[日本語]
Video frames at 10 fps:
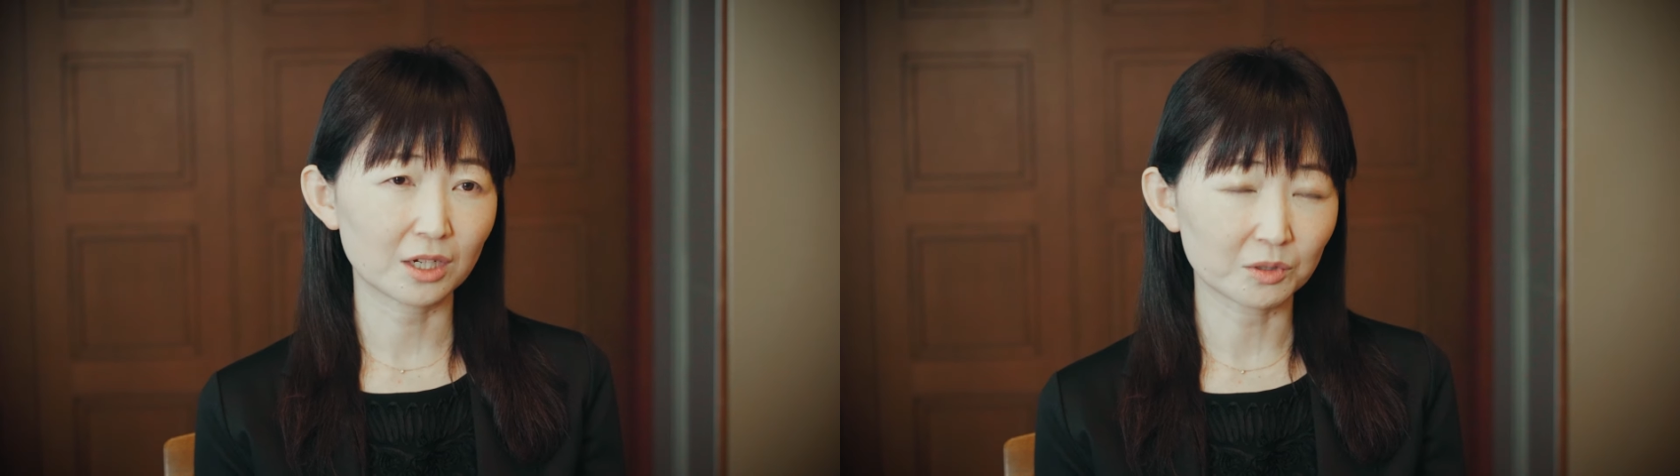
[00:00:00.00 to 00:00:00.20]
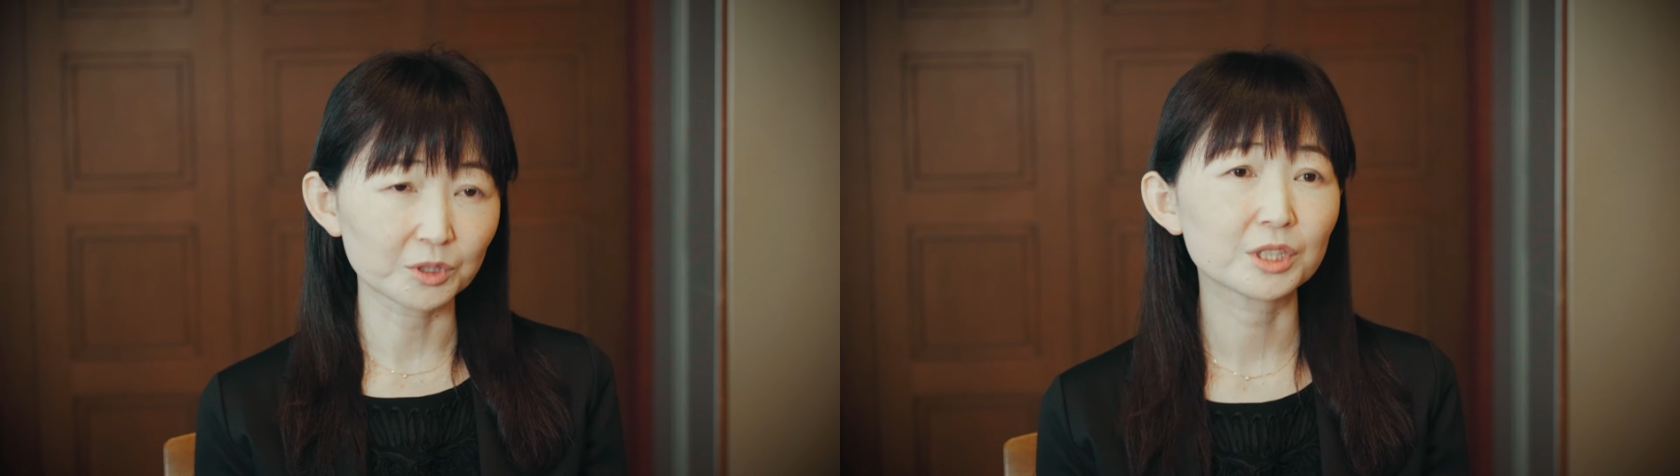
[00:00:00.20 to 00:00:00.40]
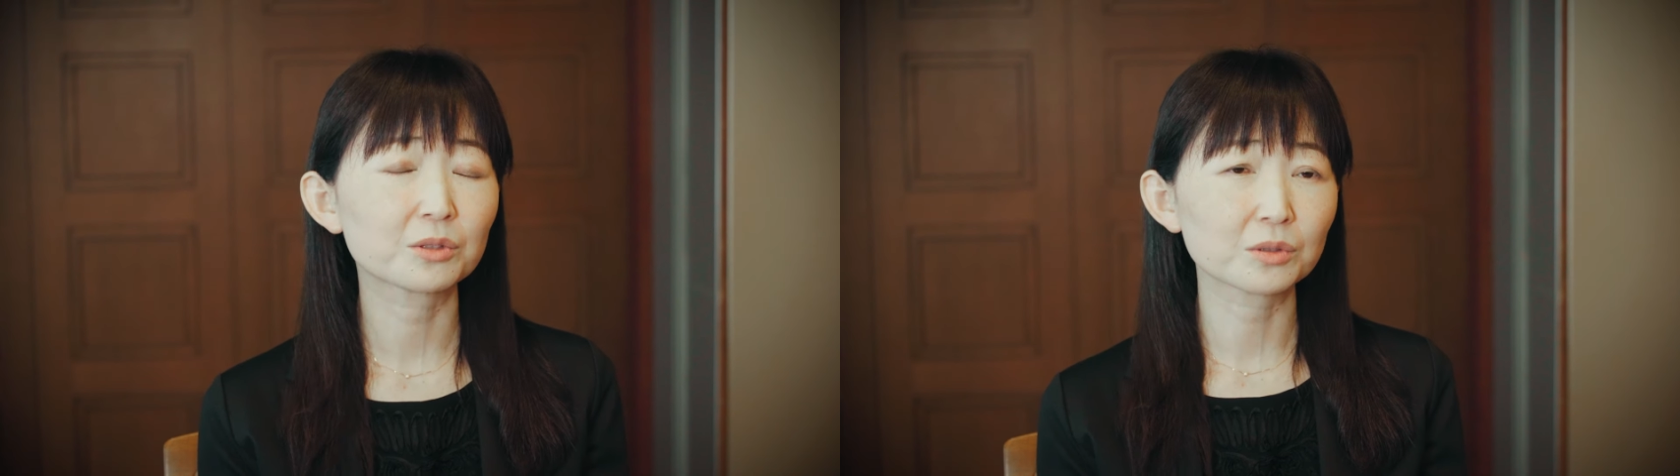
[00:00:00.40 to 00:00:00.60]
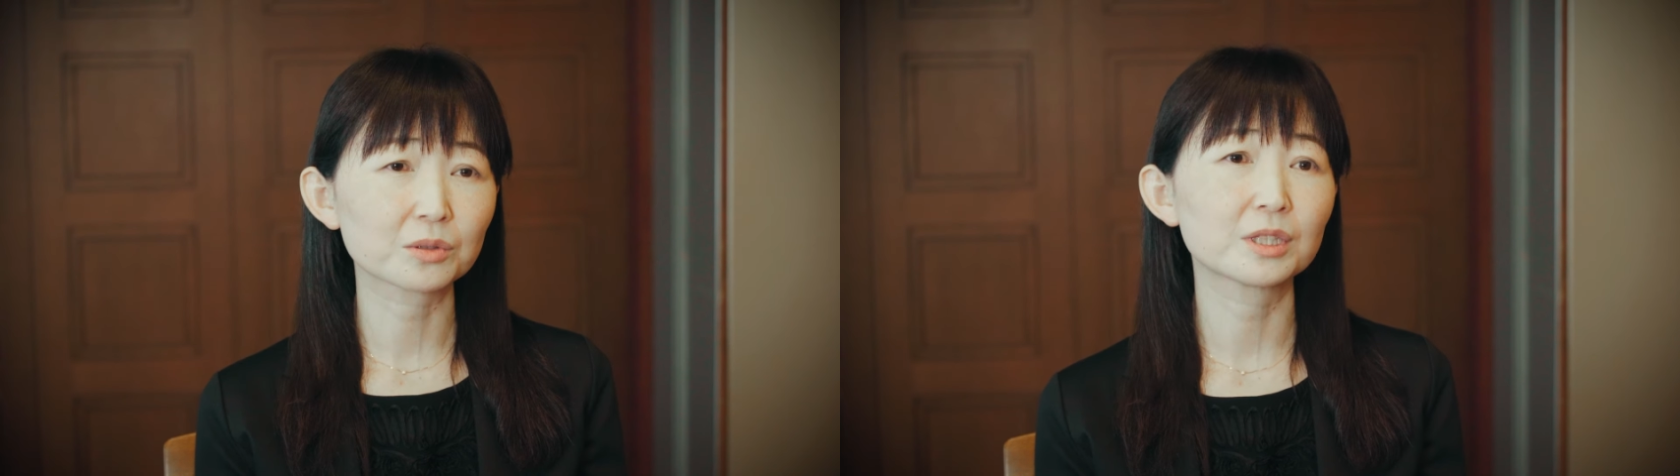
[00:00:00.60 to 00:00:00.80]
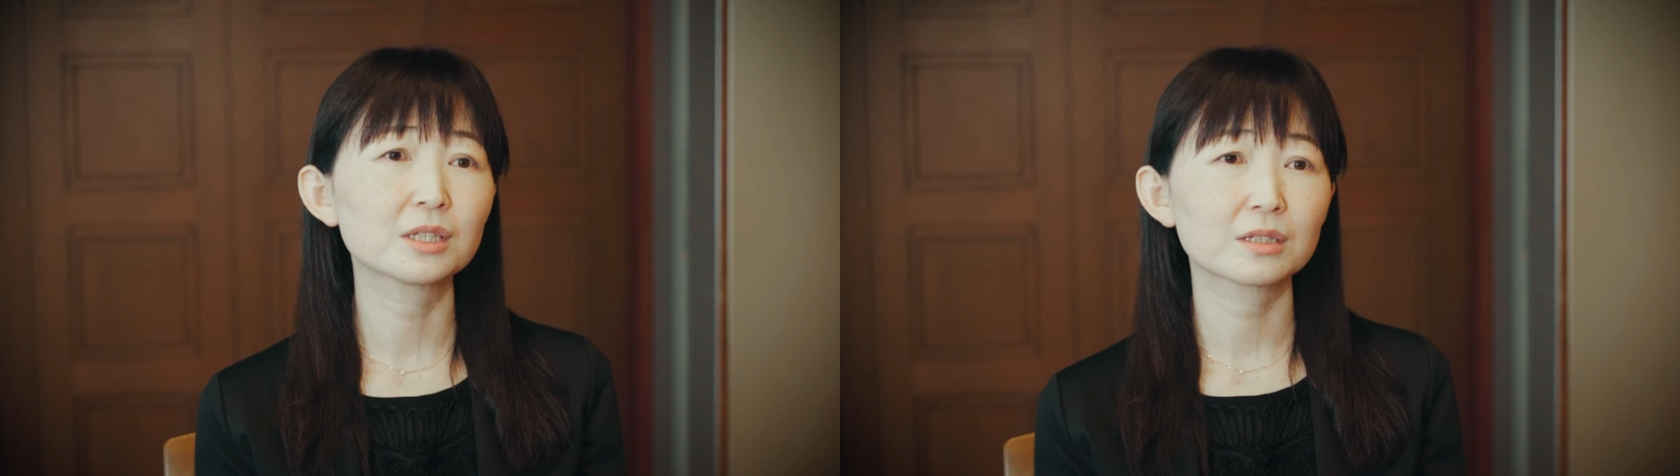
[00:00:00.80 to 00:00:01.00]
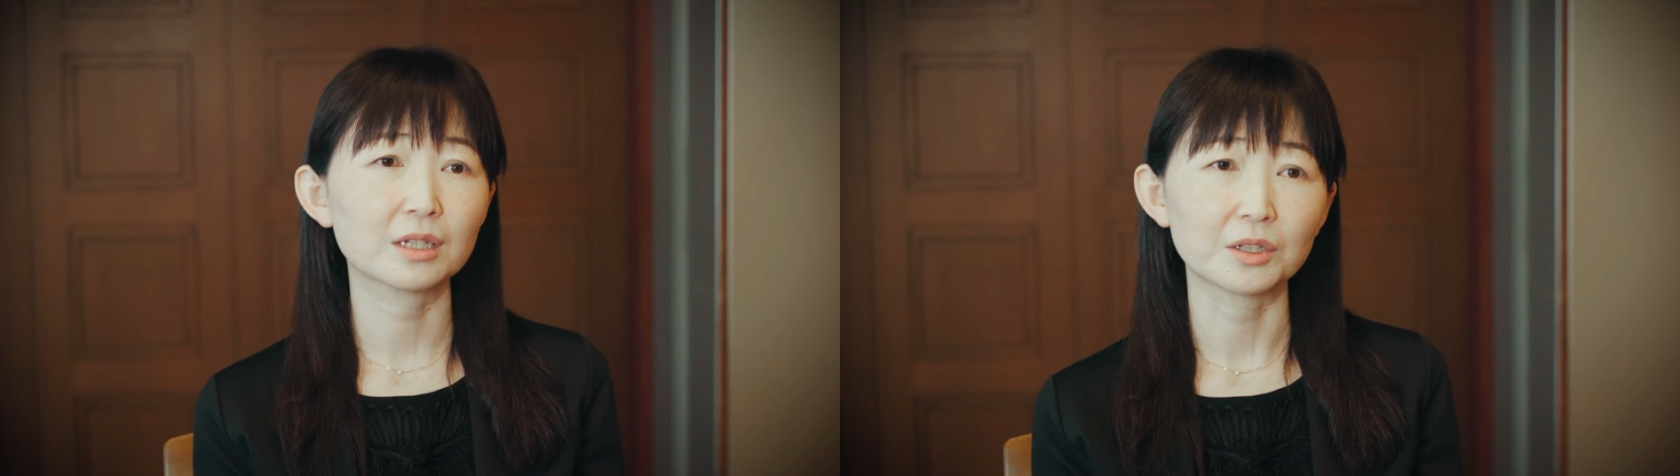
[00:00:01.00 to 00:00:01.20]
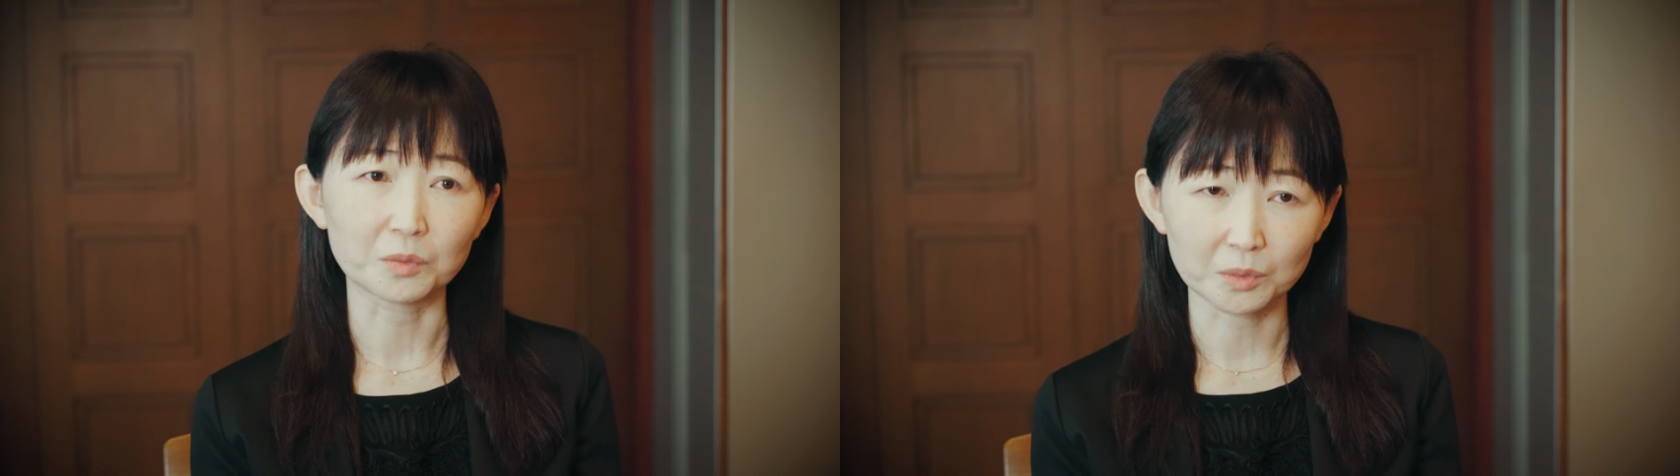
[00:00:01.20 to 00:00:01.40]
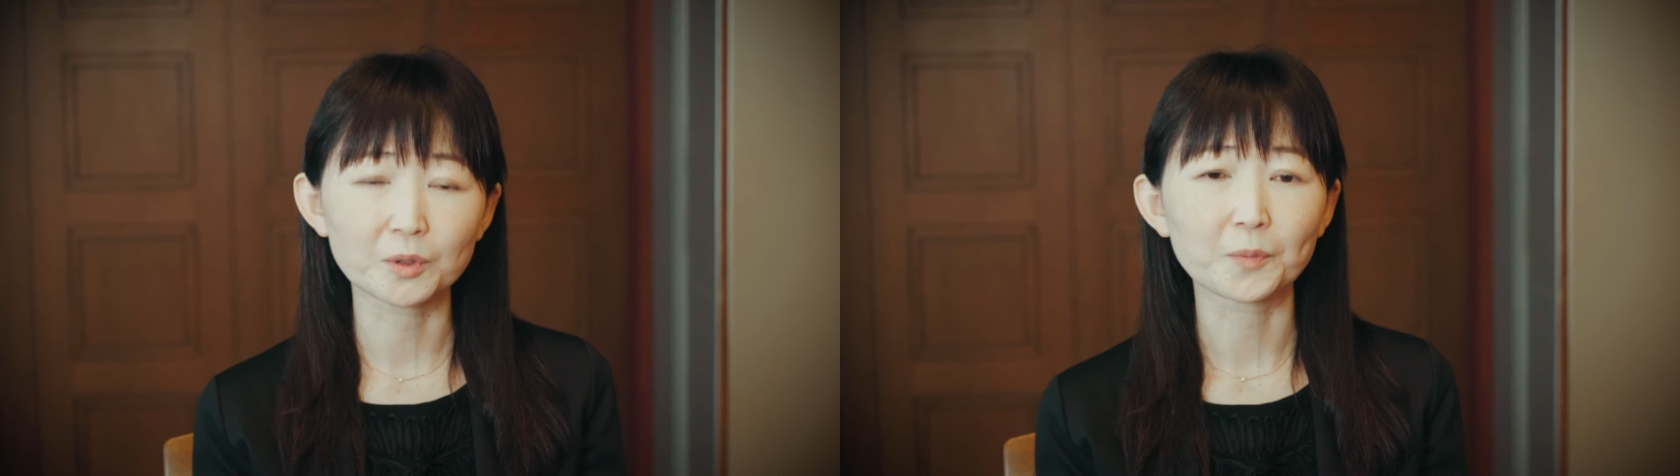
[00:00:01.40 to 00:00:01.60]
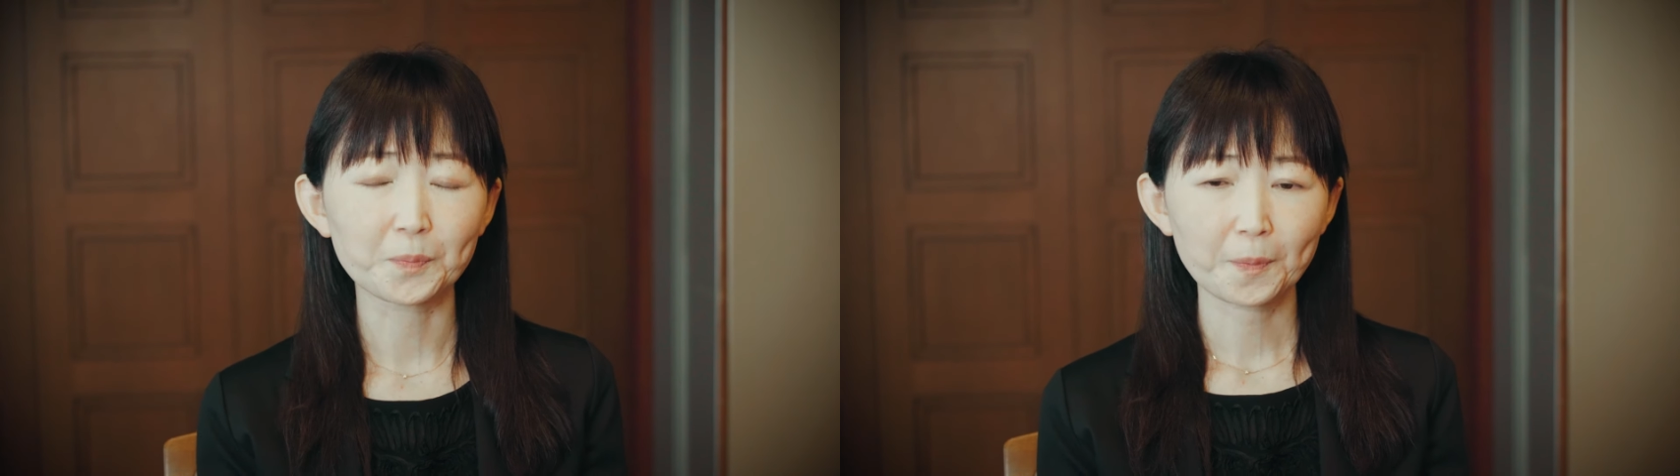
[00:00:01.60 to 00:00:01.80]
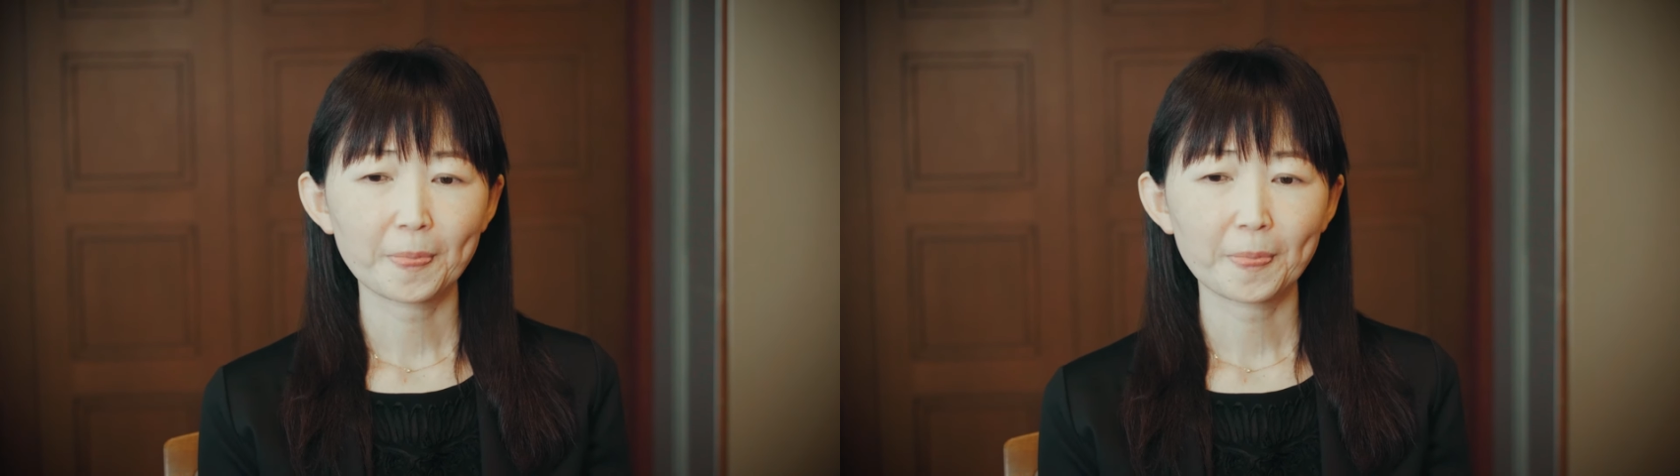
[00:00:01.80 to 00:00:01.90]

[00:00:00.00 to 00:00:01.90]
が重い仕事ですけれども